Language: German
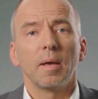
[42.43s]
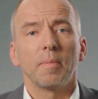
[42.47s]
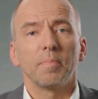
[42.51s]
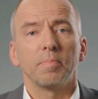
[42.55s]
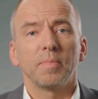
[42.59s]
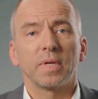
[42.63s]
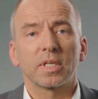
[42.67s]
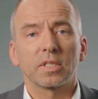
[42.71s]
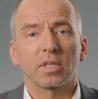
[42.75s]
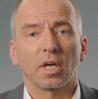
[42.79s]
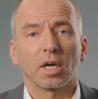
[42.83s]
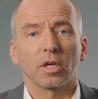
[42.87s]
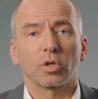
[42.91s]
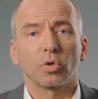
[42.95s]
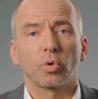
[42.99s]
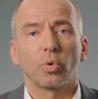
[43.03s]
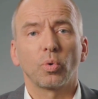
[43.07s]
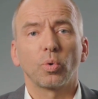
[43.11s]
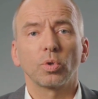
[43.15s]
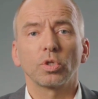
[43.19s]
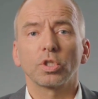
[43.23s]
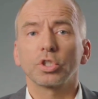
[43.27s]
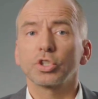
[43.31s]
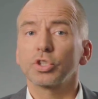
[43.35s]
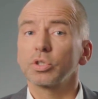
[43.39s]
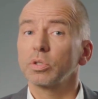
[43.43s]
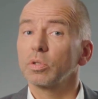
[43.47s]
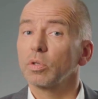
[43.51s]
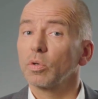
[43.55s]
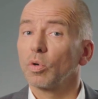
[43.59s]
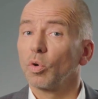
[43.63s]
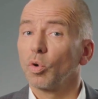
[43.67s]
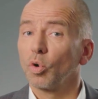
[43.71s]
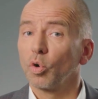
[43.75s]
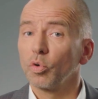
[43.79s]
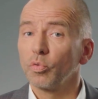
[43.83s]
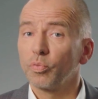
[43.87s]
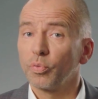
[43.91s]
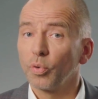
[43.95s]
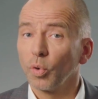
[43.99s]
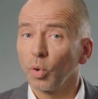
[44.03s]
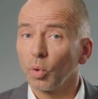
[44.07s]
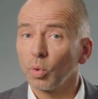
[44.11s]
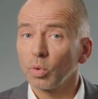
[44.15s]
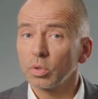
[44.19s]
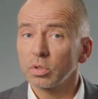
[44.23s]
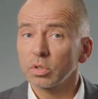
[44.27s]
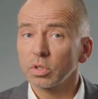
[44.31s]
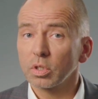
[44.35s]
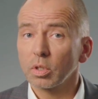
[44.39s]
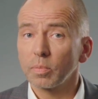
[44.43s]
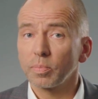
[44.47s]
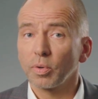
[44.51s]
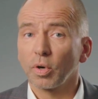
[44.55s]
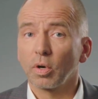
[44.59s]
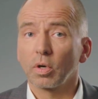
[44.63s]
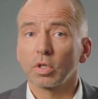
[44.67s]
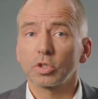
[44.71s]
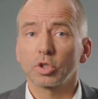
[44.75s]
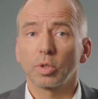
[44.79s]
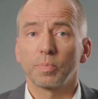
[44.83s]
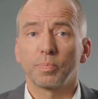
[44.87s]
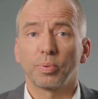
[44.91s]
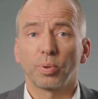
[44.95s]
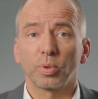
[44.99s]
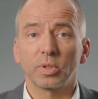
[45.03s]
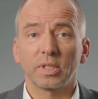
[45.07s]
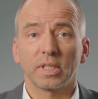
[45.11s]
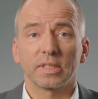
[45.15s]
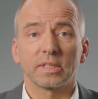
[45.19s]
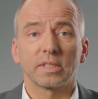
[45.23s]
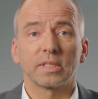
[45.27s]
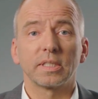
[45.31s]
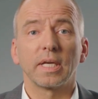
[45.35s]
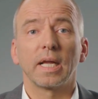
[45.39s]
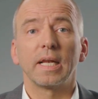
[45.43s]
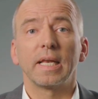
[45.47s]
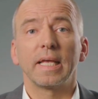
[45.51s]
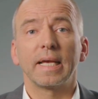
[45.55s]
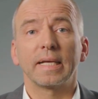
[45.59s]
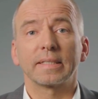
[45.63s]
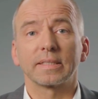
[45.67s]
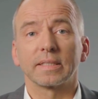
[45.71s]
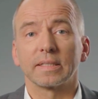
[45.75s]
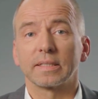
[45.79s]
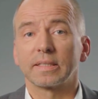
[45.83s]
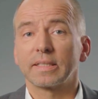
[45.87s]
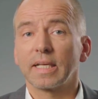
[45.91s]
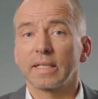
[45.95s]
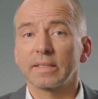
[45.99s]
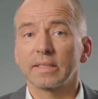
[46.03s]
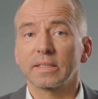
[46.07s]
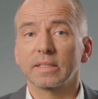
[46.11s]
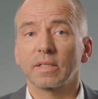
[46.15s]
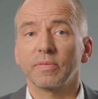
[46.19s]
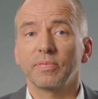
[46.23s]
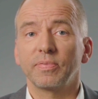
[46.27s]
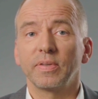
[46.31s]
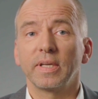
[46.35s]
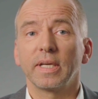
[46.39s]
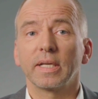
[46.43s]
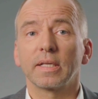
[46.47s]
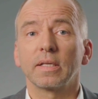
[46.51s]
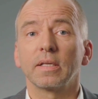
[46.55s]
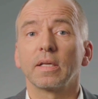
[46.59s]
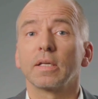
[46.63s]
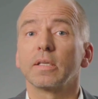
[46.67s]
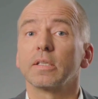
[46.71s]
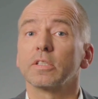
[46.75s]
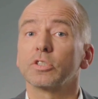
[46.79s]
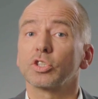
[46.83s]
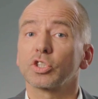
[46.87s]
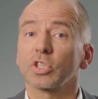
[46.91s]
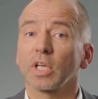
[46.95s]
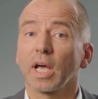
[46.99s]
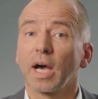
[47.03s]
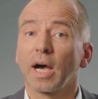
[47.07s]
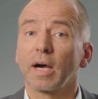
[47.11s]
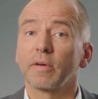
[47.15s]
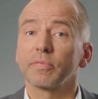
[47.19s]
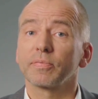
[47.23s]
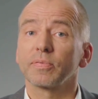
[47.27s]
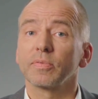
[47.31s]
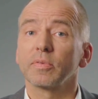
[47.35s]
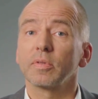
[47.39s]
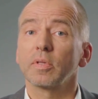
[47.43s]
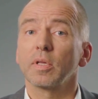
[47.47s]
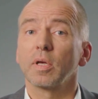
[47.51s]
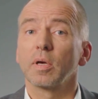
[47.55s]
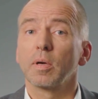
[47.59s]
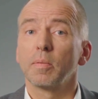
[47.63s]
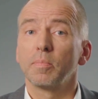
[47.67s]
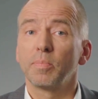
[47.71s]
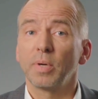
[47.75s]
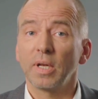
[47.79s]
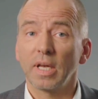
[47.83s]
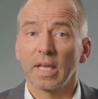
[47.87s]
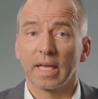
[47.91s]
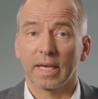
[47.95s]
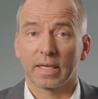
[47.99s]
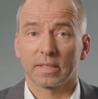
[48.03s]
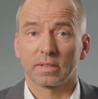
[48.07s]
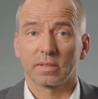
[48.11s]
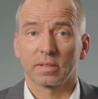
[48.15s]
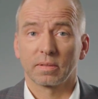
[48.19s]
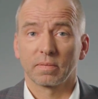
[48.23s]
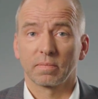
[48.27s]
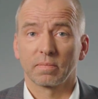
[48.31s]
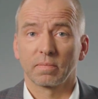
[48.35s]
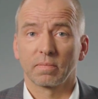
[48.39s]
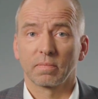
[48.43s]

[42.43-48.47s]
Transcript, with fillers: mit drakonischen und für unsere Branche potenziell existenzgefährdenden Strafen belegt.